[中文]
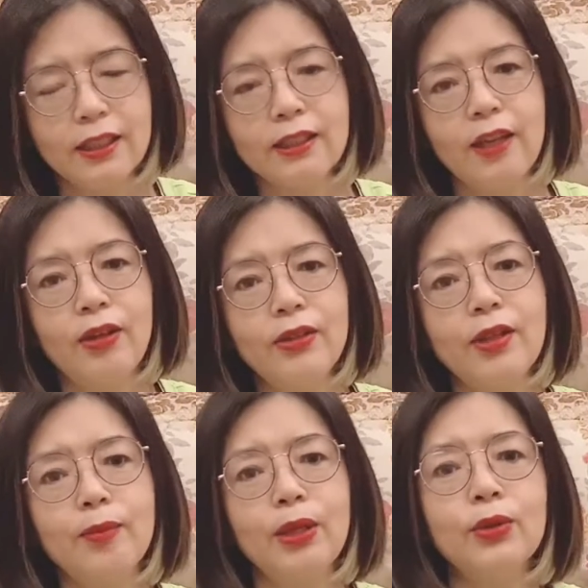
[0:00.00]
现在完
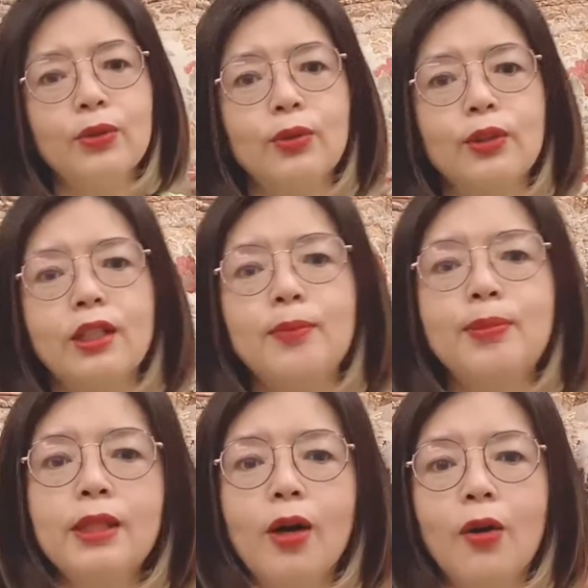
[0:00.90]
全没有那个
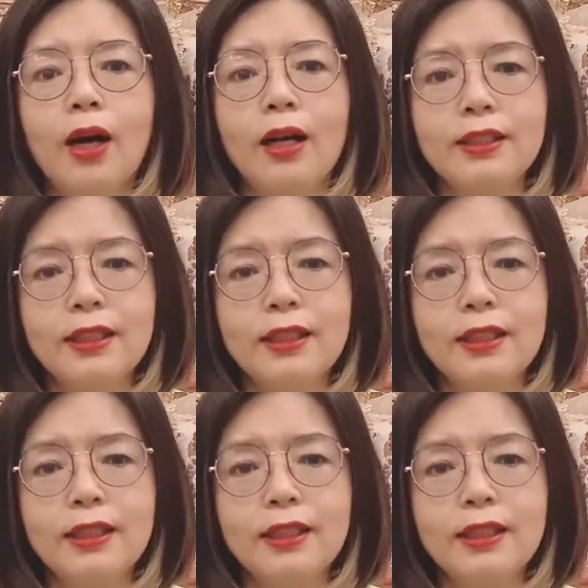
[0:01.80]
必要哈。